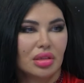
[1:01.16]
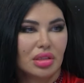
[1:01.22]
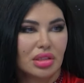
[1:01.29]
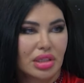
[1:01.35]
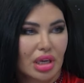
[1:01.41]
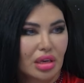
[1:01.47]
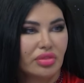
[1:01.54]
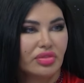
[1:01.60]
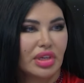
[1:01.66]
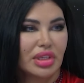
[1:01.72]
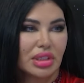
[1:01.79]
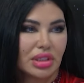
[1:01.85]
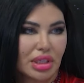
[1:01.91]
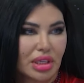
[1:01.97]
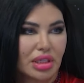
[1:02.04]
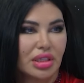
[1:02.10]
نتاع
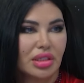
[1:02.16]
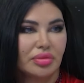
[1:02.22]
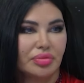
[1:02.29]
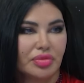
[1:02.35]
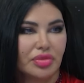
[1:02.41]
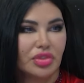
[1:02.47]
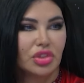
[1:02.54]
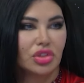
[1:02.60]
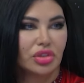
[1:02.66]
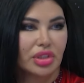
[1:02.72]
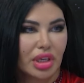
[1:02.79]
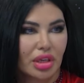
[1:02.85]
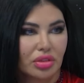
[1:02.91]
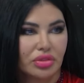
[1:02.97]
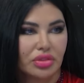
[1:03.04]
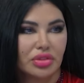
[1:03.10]
الفن تاني في
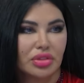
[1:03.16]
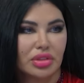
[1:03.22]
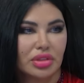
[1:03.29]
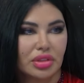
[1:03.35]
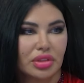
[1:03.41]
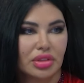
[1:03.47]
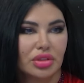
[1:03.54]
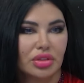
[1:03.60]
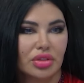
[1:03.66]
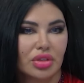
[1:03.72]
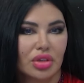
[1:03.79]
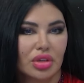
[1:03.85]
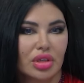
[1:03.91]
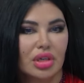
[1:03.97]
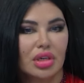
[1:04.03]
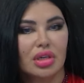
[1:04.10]
جنيف
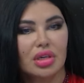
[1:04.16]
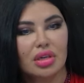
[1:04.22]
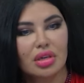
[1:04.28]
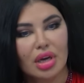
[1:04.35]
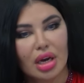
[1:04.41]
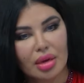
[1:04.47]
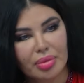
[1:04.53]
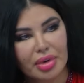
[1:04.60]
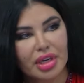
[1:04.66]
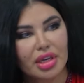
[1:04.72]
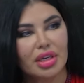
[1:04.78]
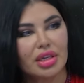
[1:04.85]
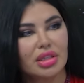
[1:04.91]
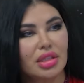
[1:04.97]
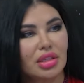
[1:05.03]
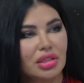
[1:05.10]

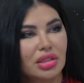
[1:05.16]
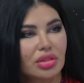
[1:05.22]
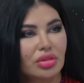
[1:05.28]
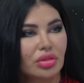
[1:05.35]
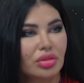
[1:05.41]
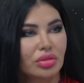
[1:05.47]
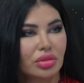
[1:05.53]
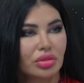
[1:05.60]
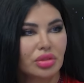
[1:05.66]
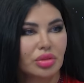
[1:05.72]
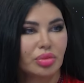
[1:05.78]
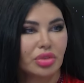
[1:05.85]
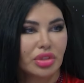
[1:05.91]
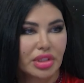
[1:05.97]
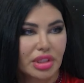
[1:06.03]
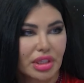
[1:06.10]
ابخي euh, درت دي كونكور دو
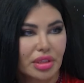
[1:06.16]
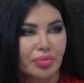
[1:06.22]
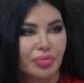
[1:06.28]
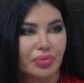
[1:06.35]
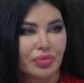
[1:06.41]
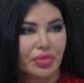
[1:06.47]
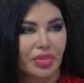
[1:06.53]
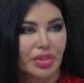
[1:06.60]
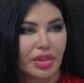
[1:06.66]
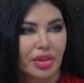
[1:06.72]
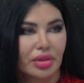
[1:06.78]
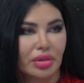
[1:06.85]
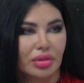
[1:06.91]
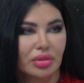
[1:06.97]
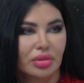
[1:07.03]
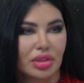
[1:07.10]
بوتي
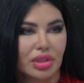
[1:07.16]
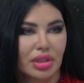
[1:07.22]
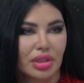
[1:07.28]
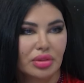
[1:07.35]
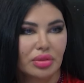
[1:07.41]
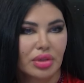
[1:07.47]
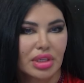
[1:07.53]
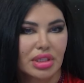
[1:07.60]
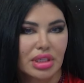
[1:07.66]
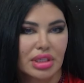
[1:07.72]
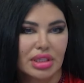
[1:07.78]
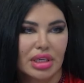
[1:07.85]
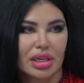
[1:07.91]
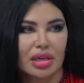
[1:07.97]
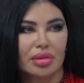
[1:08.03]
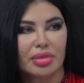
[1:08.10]

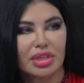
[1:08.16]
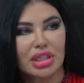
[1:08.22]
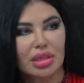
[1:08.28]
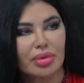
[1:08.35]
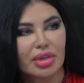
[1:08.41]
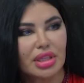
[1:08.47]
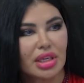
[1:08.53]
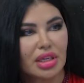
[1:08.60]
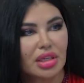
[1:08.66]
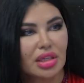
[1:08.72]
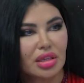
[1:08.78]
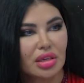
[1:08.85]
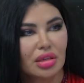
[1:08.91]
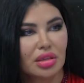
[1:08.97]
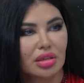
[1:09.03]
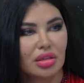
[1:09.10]
وحصلت على المرتبة
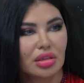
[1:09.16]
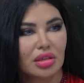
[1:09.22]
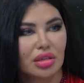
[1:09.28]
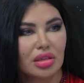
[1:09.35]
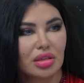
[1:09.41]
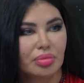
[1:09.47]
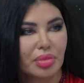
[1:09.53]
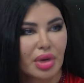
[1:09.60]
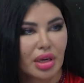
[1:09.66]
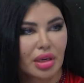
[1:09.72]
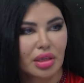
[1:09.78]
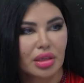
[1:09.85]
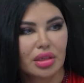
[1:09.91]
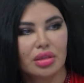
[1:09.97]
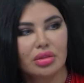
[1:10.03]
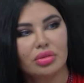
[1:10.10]
الثانية
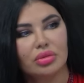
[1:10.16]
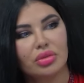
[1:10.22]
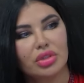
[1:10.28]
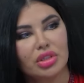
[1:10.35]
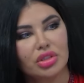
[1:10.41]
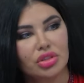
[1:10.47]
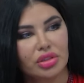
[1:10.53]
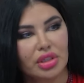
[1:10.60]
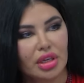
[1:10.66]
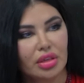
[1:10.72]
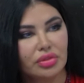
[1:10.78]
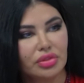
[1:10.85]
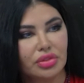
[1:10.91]
باري euh, وجنيف